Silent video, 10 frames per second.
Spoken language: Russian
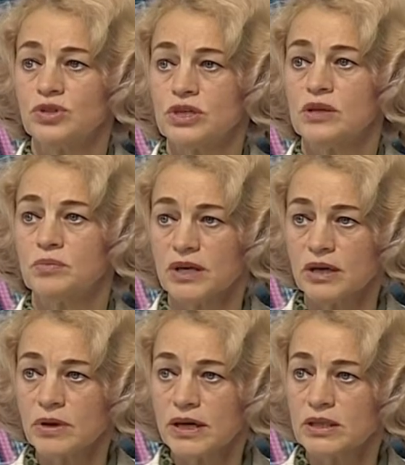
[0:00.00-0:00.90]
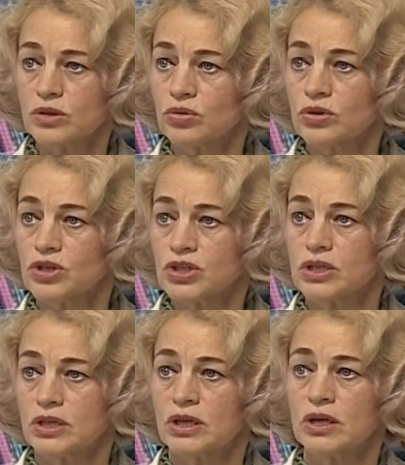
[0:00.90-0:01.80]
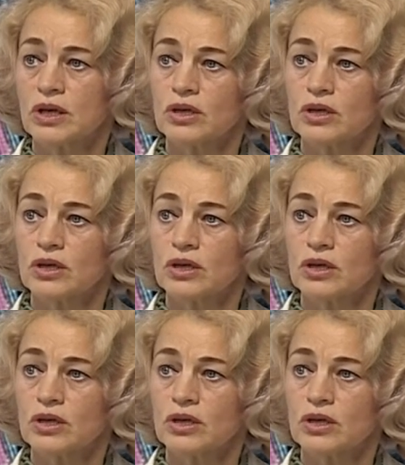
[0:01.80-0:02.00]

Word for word: учитель принимает такое решение,